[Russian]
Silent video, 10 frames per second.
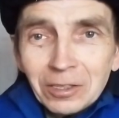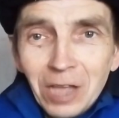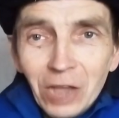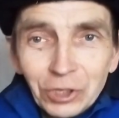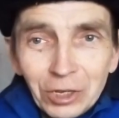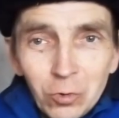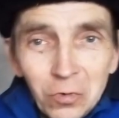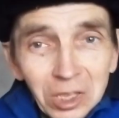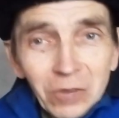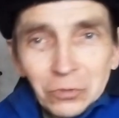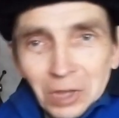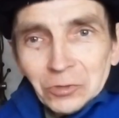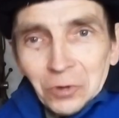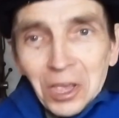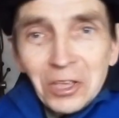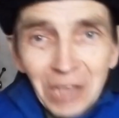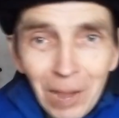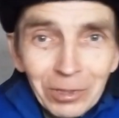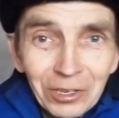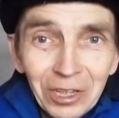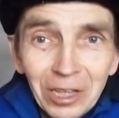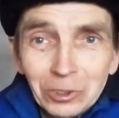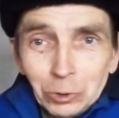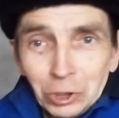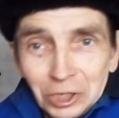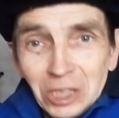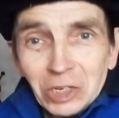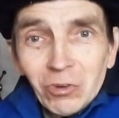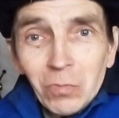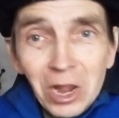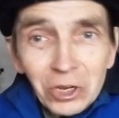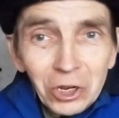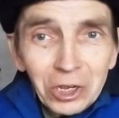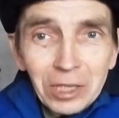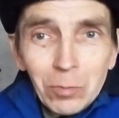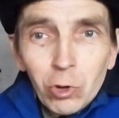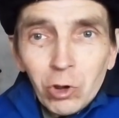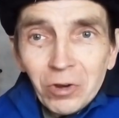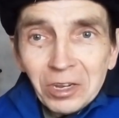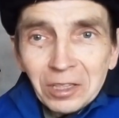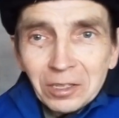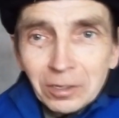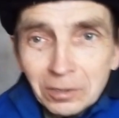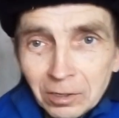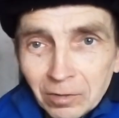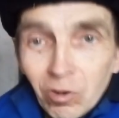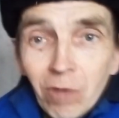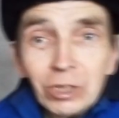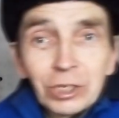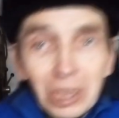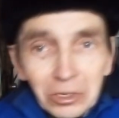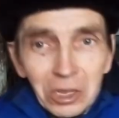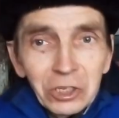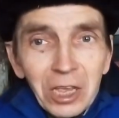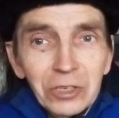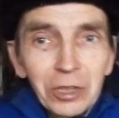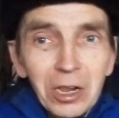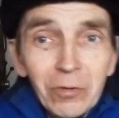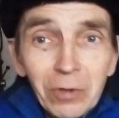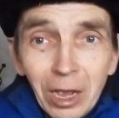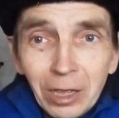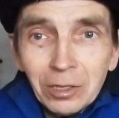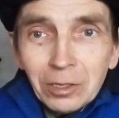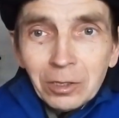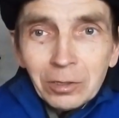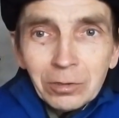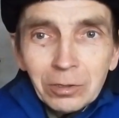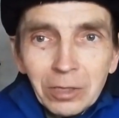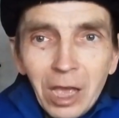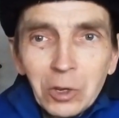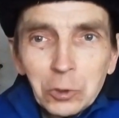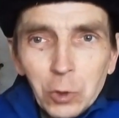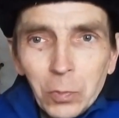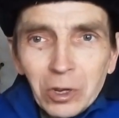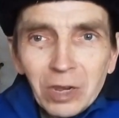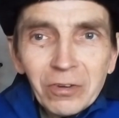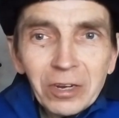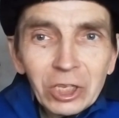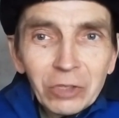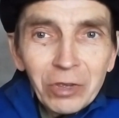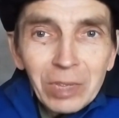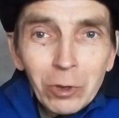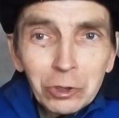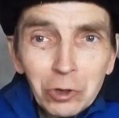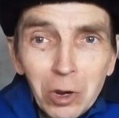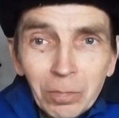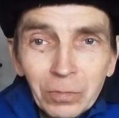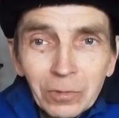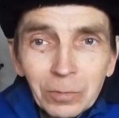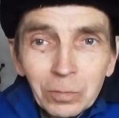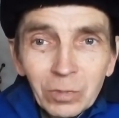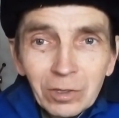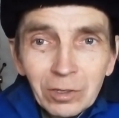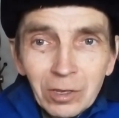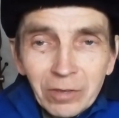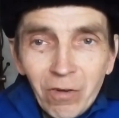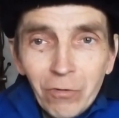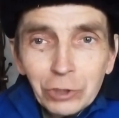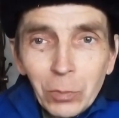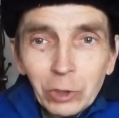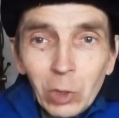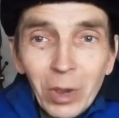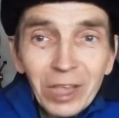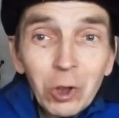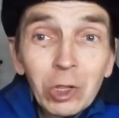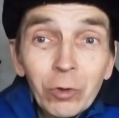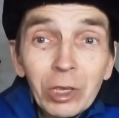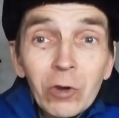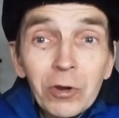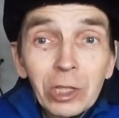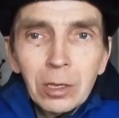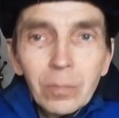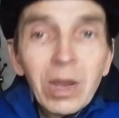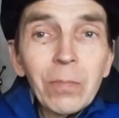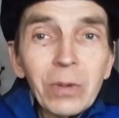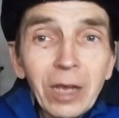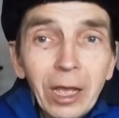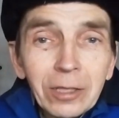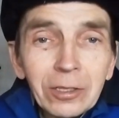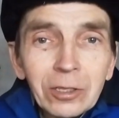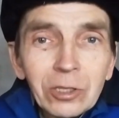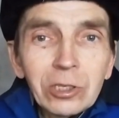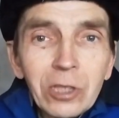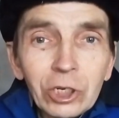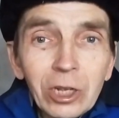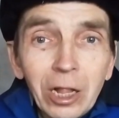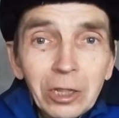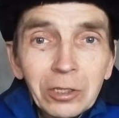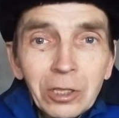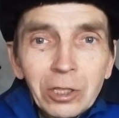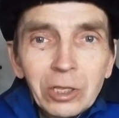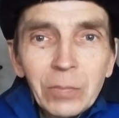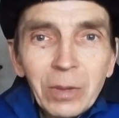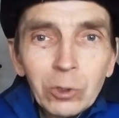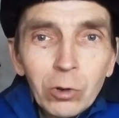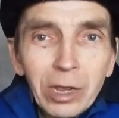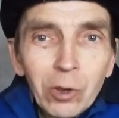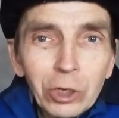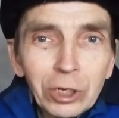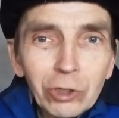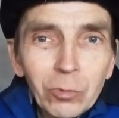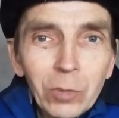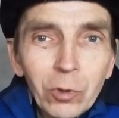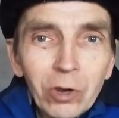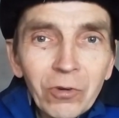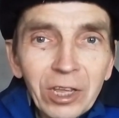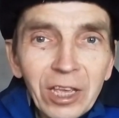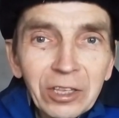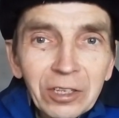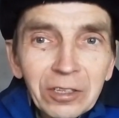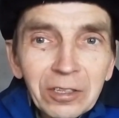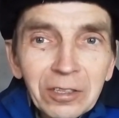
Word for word: Дашник, увидев на своей яблоне соседского мальчика, ему говорит, «Вовочка, слезай с дерева, я хочу поговорить с твоим отцом». Вовочка поднимает голову и говорит, «Папа, ты слышал? Дед Петруха хочет с тобой поговорить».